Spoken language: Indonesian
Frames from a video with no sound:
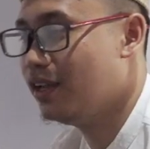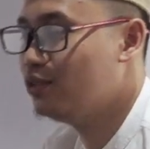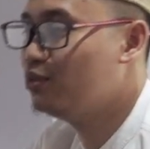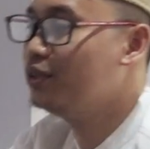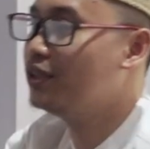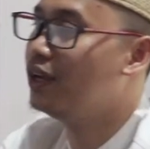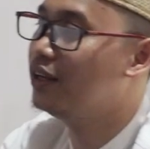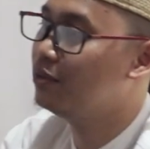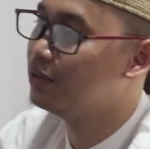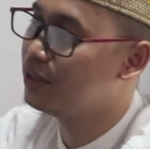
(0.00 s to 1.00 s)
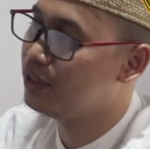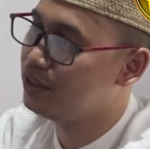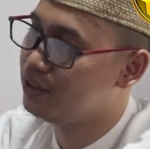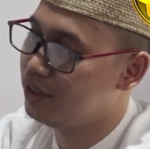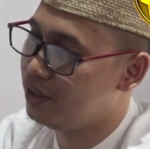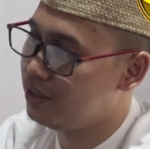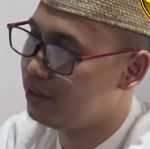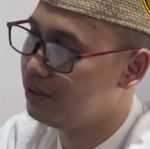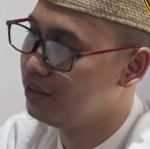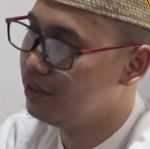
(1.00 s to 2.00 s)
nah langsung. itu bisa ada yang mengkritik ya
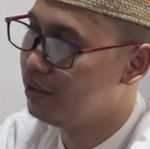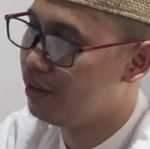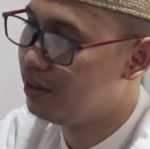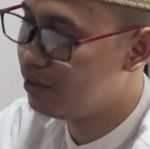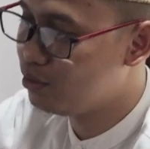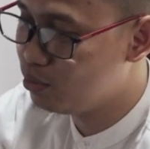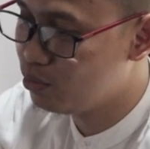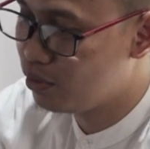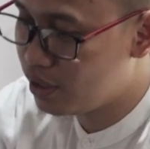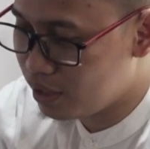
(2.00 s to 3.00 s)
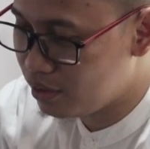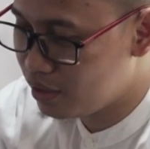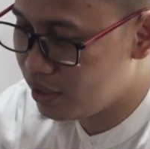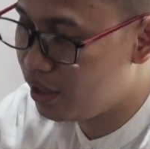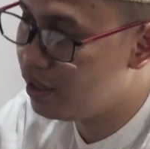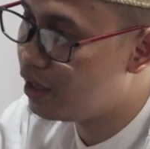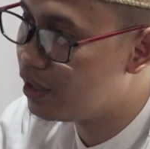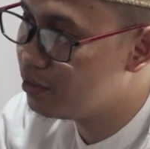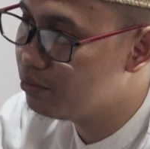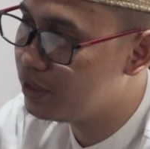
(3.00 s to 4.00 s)
Aha. karena itu bukan nilai
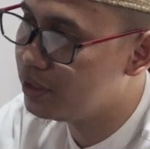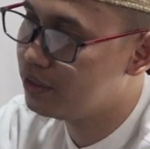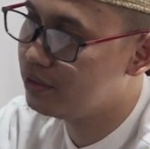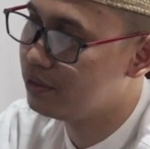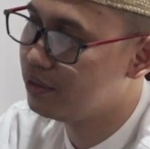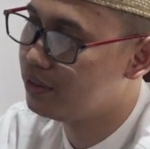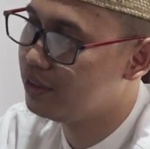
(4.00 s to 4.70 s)
akademik siapa